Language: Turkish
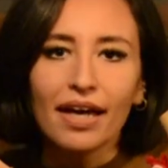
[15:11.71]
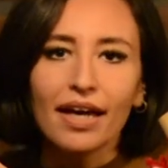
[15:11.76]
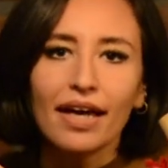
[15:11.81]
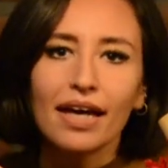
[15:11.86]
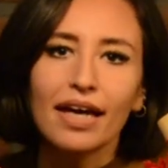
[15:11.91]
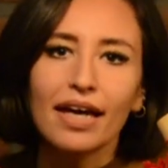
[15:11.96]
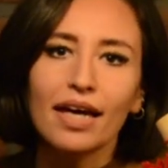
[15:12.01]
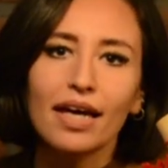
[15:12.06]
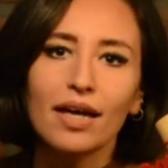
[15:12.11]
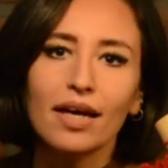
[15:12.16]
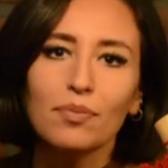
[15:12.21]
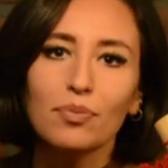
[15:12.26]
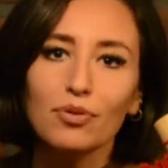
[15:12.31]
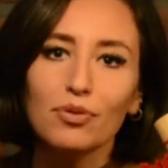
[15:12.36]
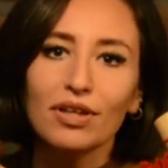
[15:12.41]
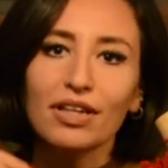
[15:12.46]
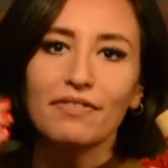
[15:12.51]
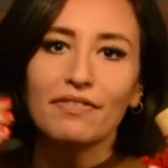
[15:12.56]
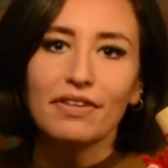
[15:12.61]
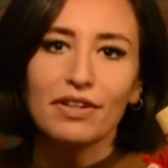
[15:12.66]
Ee,
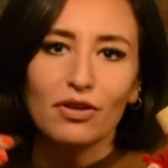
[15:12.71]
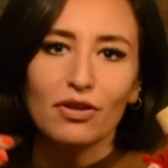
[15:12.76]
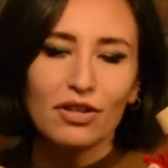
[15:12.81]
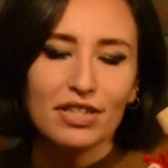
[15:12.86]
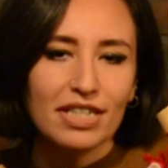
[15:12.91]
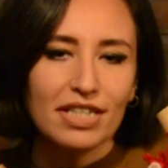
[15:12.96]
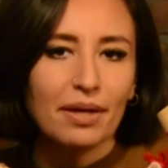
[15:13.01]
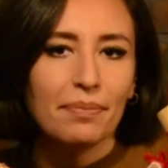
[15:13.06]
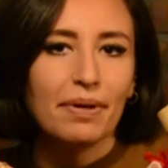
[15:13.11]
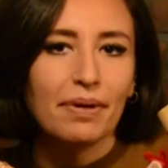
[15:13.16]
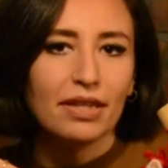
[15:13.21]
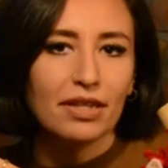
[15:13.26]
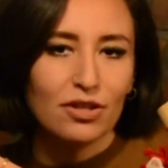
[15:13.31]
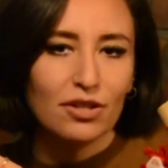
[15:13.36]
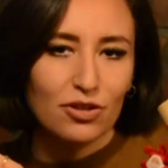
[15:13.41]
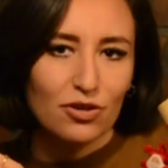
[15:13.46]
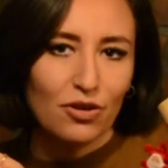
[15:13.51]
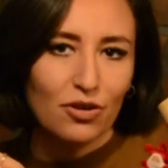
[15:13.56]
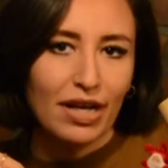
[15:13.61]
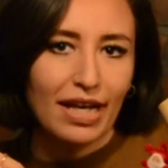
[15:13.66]
bunları videoya çekmek
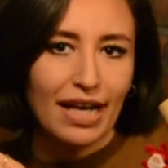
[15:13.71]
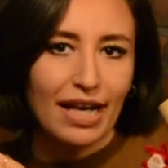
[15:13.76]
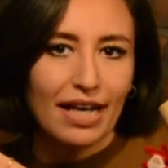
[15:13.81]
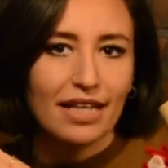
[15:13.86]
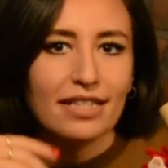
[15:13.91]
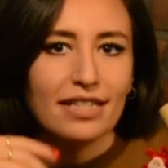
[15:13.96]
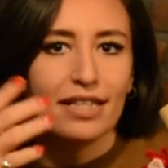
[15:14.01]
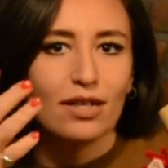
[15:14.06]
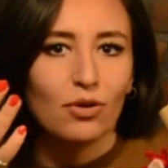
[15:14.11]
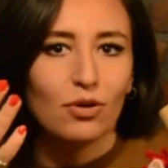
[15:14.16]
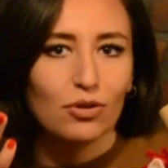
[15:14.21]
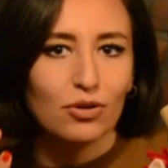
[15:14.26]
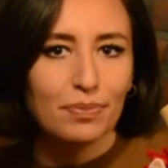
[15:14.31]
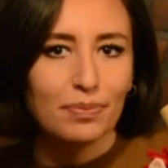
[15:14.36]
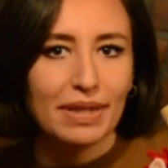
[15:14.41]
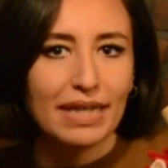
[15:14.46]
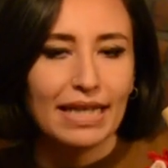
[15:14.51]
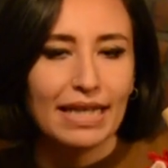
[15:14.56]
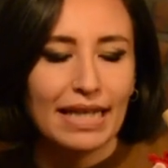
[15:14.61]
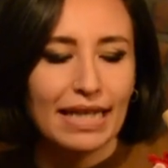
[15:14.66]
de çok eğlenceli oldu
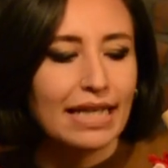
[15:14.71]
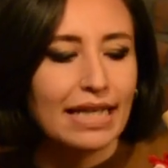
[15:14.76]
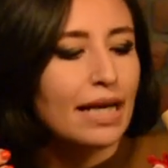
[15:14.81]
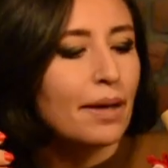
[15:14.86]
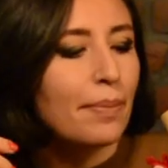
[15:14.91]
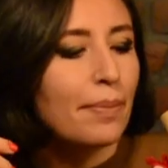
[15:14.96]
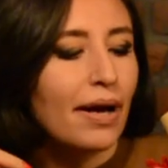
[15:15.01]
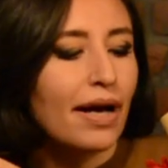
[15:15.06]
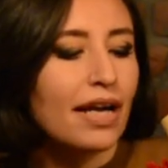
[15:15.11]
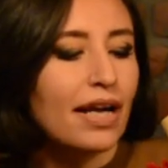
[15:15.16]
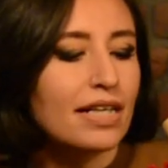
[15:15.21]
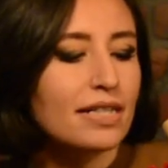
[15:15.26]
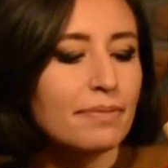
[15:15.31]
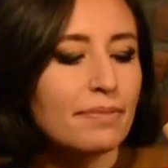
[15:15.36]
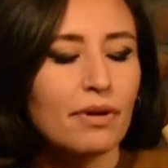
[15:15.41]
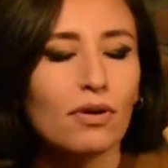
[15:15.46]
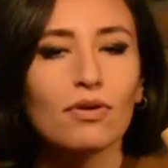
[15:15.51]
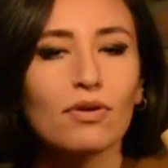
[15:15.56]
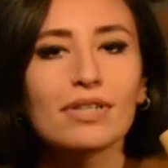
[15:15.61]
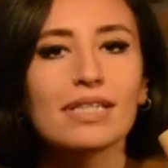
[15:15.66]
birileriyle
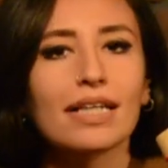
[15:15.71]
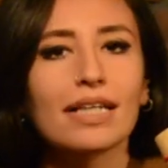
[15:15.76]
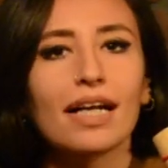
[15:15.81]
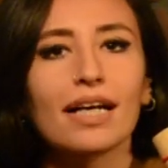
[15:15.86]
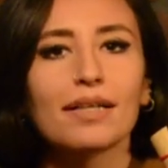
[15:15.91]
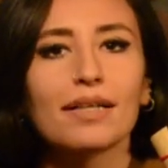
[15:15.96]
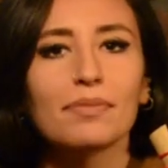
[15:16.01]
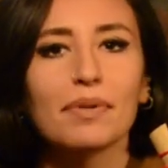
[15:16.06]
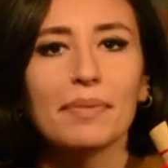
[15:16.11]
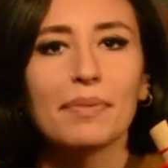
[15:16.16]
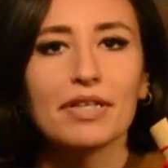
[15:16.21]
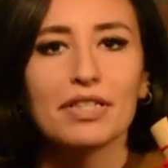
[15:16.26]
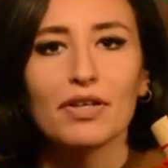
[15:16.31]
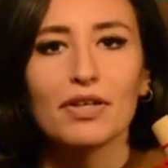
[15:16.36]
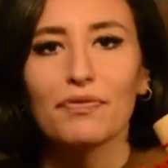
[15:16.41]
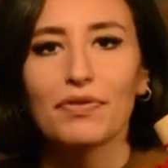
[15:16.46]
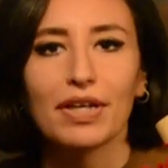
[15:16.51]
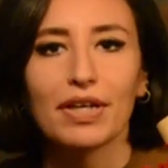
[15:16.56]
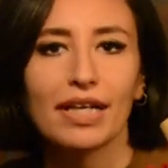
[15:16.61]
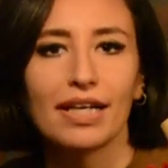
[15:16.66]
paylaşmak. O yüzden aklımda
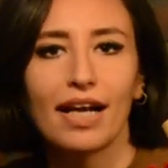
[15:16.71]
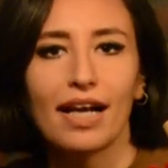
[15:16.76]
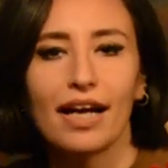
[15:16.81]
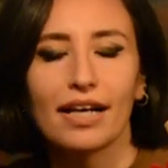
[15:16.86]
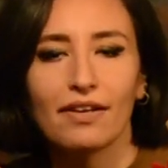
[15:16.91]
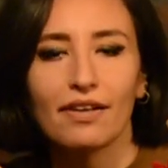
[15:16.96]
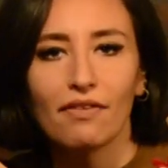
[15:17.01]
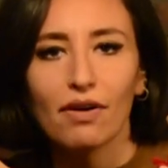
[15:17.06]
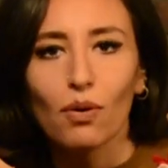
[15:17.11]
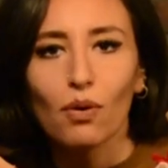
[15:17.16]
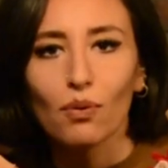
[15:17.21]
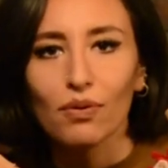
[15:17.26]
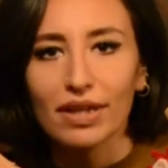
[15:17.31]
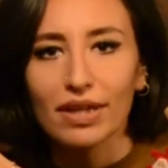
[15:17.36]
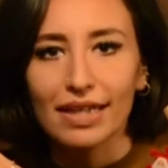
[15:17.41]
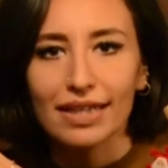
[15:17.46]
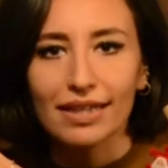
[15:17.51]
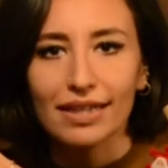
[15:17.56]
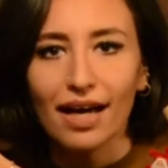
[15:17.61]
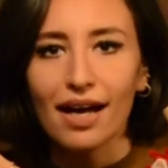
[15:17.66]
başka fikirler de var.
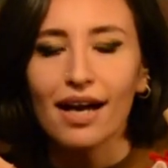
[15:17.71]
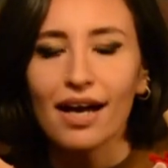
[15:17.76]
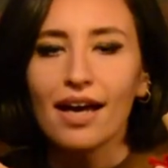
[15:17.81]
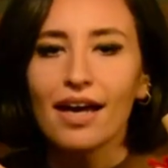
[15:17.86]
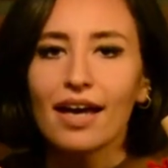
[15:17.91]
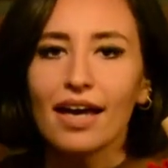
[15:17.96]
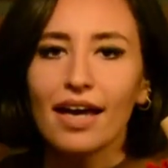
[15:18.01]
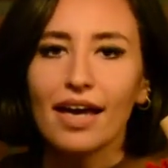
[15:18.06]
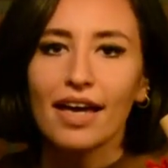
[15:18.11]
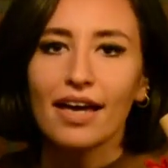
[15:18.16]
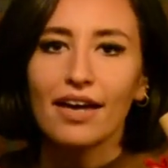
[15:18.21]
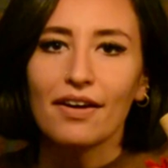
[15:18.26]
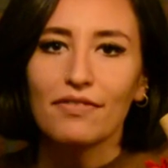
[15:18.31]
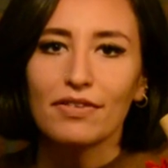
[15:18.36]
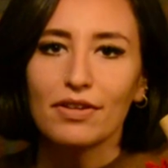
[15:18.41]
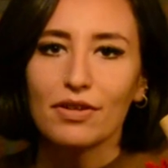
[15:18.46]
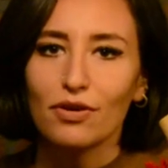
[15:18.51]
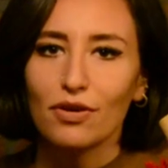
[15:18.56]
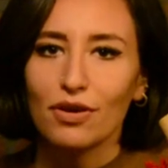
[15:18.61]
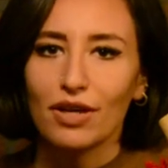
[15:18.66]
Onları da e,
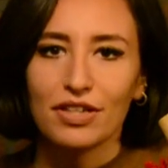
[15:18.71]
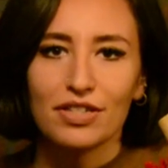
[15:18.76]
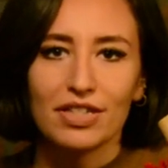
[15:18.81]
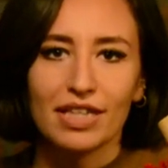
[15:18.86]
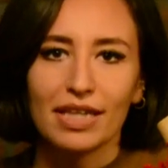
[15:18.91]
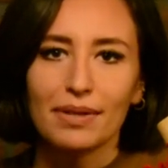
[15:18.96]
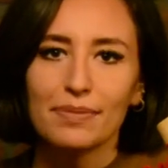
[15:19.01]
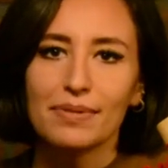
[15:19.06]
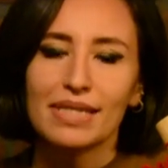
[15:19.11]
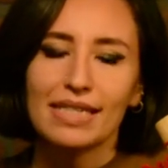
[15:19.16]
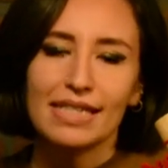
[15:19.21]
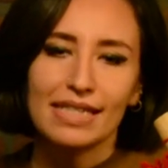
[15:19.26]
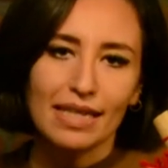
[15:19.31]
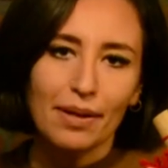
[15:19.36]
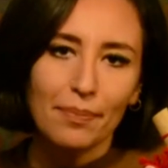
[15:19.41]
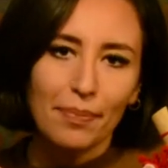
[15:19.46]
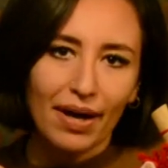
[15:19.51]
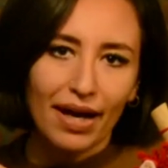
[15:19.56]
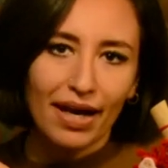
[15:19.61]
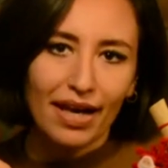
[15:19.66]
videoya çekip
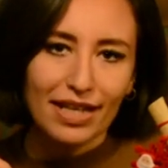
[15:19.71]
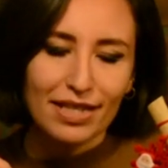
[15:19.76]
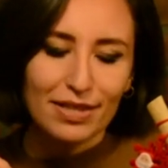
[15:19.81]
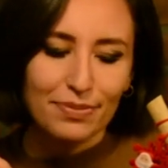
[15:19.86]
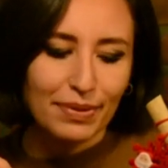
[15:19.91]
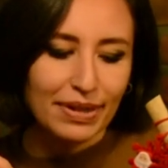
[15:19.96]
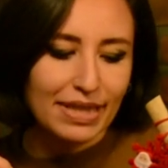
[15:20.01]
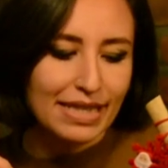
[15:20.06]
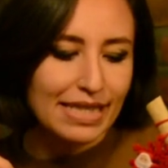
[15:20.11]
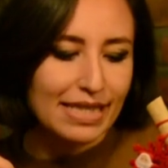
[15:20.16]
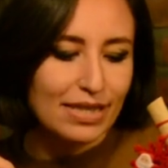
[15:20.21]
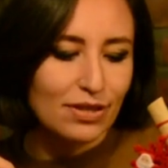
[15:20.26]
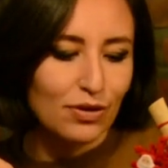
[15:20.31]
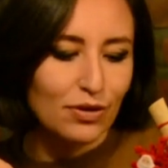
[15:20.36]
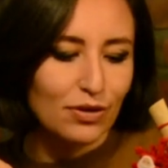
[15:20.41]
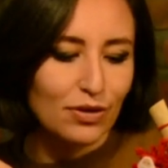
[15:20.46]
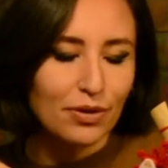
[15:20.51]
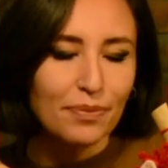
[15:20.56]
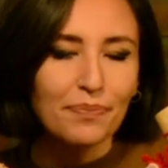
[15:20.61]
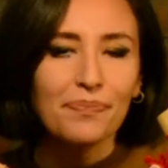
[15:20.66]
sizinle paylaşmak
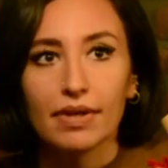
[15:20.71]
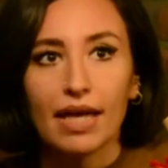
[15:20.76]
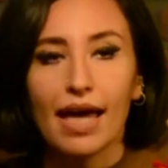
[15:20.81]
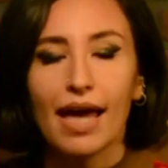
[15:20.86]
istiyorum.